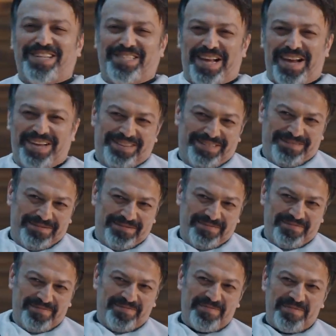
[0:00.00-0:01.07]
işte.
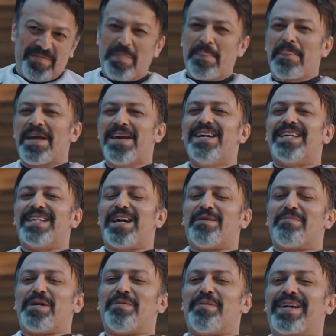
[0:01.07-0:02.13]

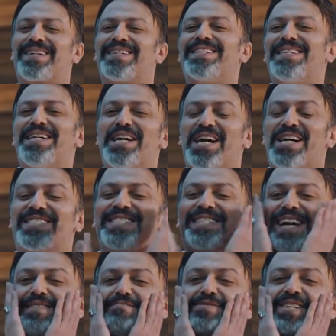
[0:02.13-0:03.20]
Ya bana bak. Hazır
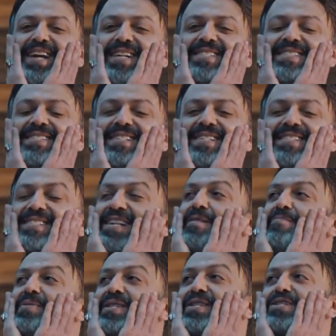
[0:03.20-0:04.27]
gelmişken
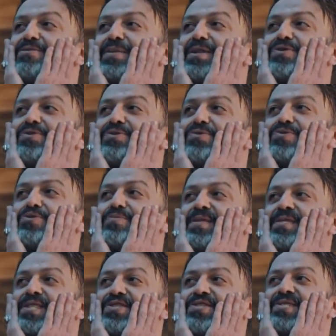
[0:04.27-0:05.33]
sen bana acaba şu yüz
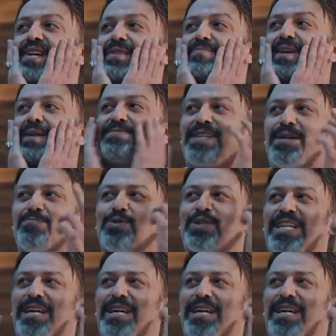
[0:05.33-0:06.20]
masajından mı yapsan bu